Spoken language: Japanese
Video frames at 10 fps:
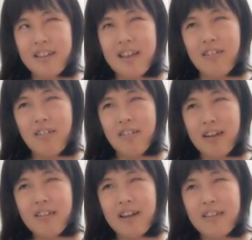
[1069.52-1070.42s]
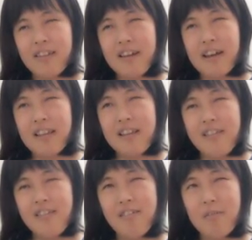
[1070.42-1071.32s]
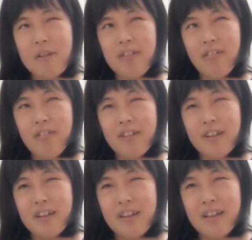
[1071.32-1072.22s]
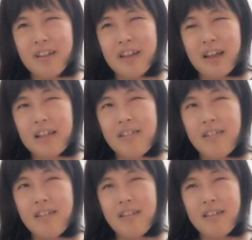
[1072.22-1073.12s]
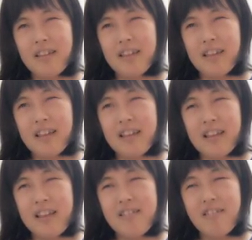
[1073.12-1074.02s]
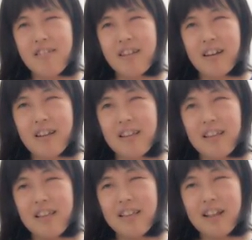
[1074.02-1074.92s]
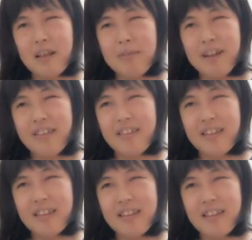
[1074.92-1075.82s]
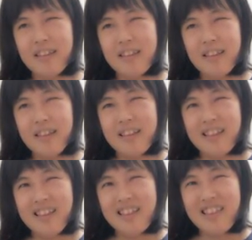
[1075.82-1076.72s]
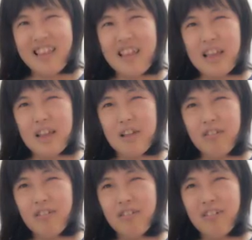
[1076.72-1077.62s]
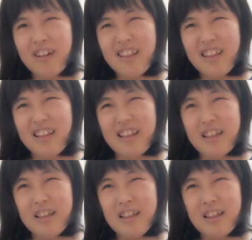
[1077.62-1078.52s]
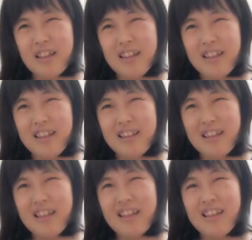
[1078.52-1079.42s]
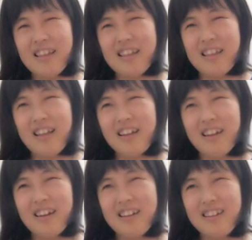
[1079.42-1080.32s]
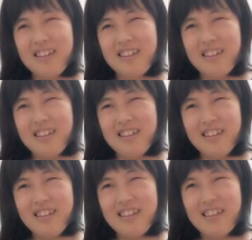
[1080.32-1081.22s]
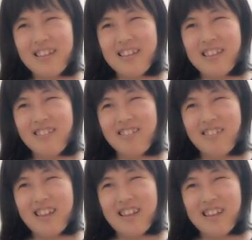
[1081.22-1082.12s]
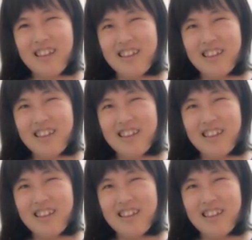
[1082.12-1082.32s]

6月20日日曜日の8時、えー、20時からになりますで付録がね、えー、なんか出てきてるので